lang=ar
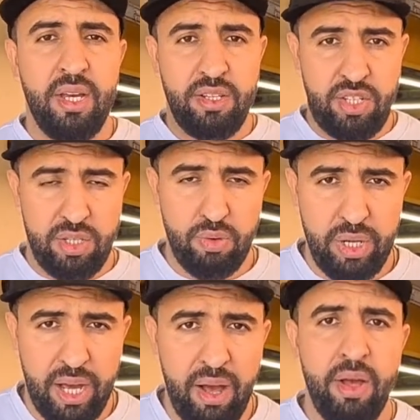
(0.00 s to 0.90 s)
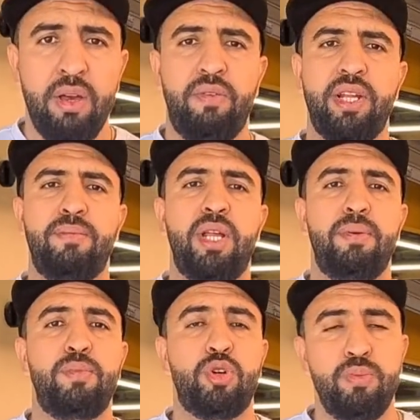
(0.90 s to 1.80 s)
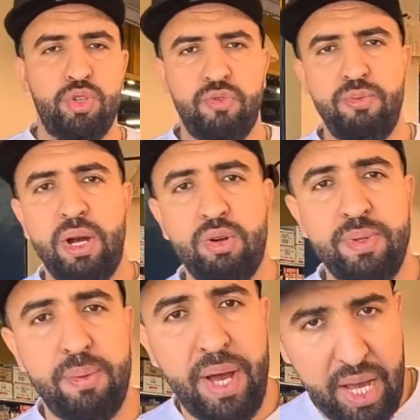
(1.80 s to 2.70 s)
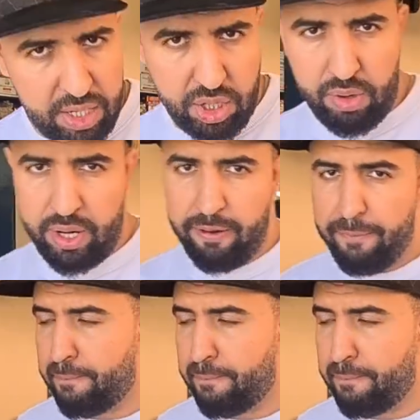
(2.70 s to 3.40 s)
جيتوا ليها فاذا مرحبا بكم نشوفوا معكم دابا حاجه اخرى